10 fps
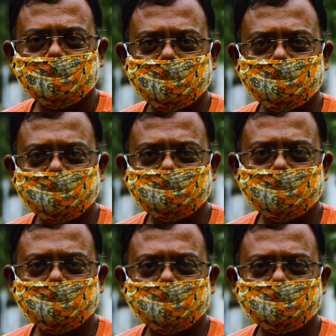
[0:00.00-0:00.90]
এই
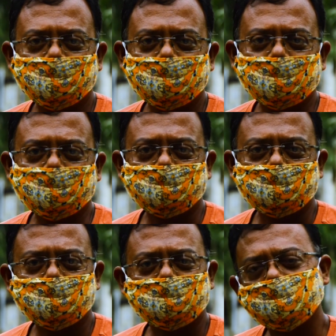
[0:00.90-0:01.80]
টেক্সটাইলের ওপরই কাজ
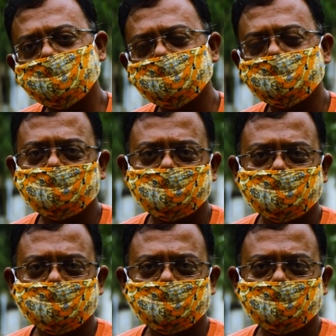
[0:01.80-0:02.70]
করতে করতে
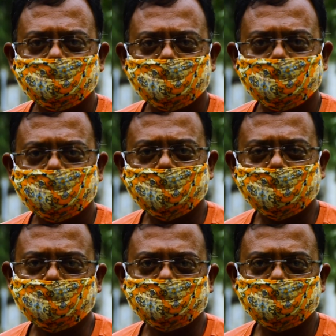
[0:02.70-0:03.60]

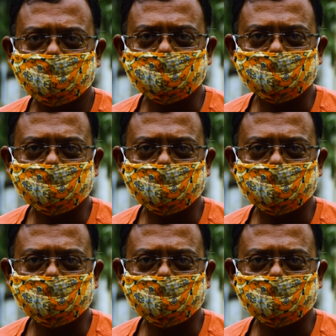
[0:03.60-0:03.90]
এই কাজগুলো